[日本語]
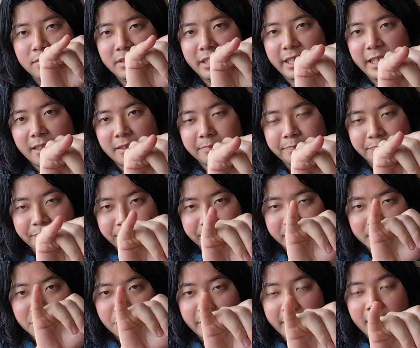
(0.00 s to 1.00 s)
で、
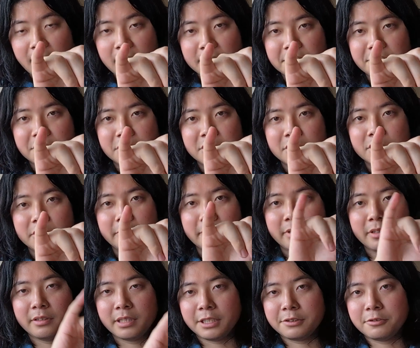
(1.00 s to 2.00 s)
それが進、
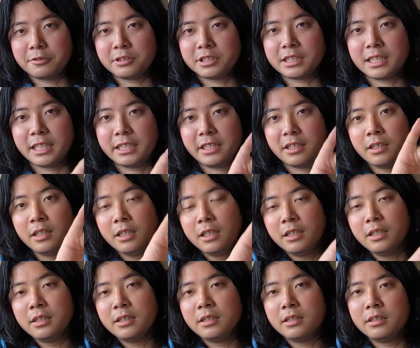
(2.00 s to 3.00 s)
む、あの、しっかり、
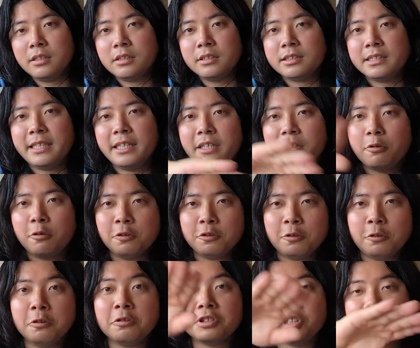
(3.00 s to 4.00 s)
成功
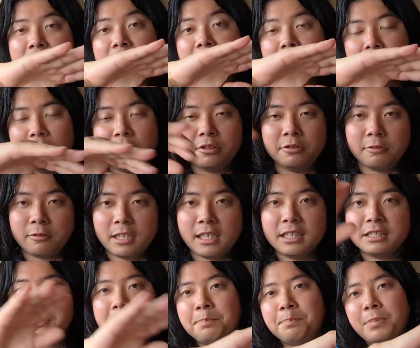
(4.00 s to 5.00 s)
の方に進んでるの
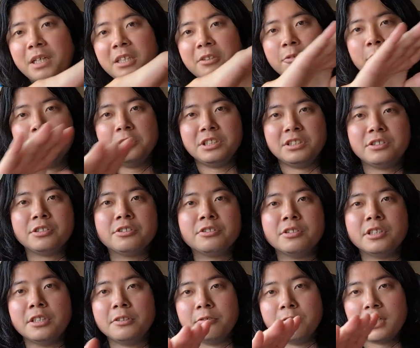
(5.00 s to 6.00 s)
か、失敗の方に進
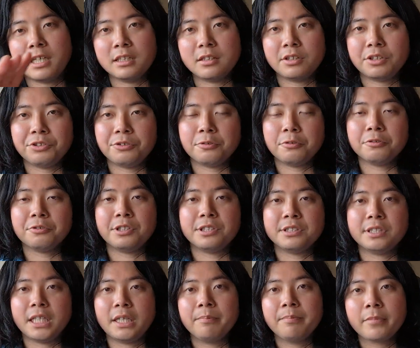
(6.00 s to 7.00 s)
んでるのかっていうことで
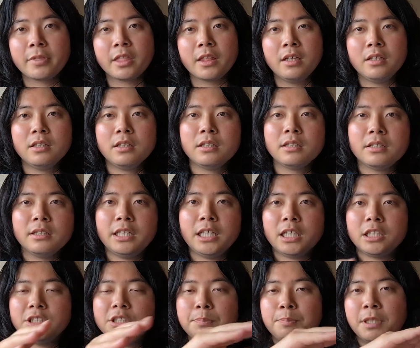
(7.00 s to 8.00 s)
すね。
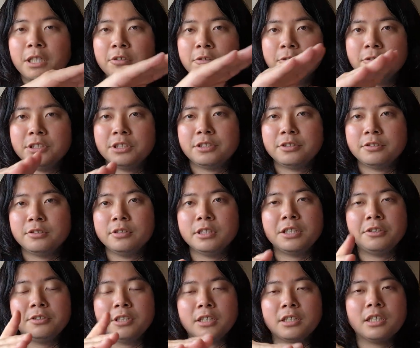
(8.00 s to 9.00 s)
で、失敗の方に進ん
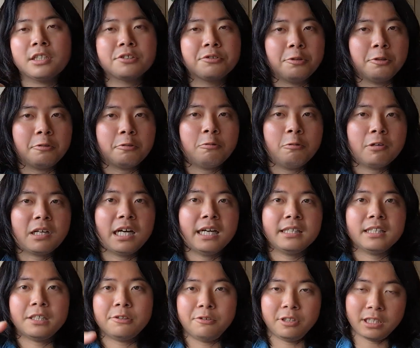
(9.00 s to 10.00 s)
でるんだったらそれをこう変
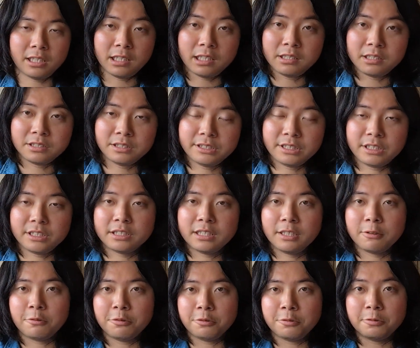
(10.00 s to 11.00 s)
えないといけないですし、
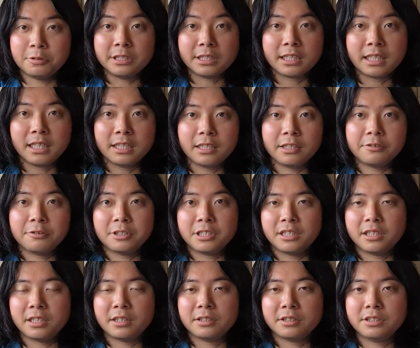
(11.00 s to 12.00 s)
成功の方に変えないとい
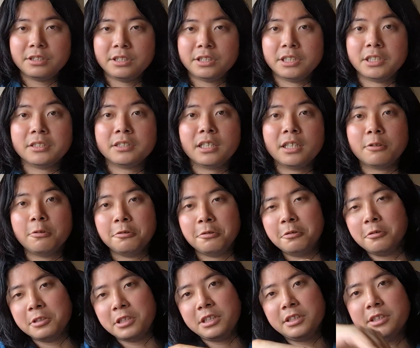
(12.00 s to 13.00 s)
けないですし、成功の
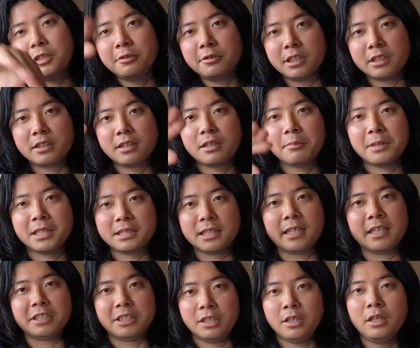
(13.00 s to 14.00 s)
方に行ってるんだったら、まあさ
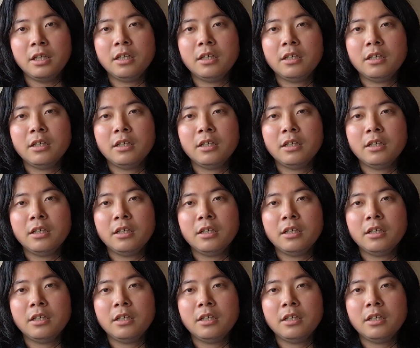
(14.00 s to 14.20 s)
らに、